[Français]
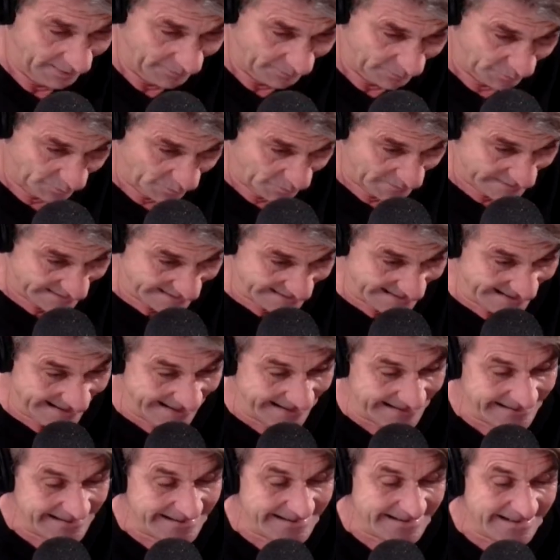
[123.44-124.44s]
du
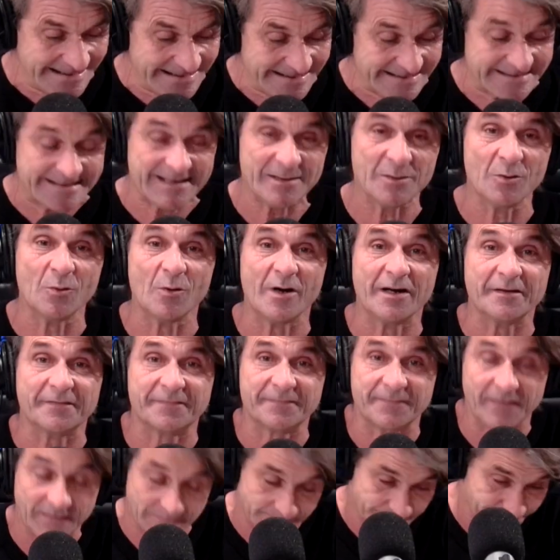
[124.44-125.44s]

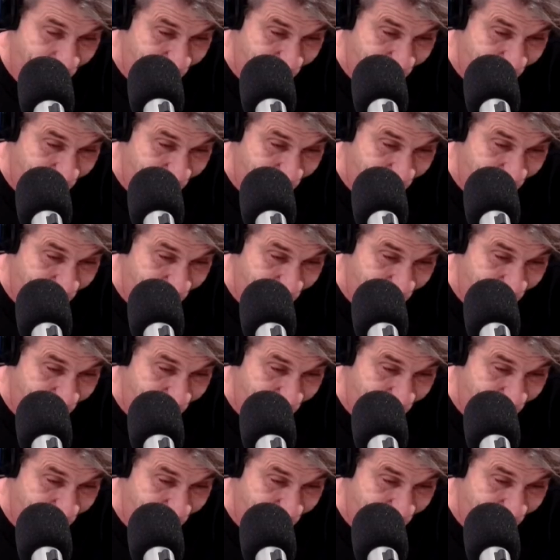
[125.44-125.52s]
CNCCEF,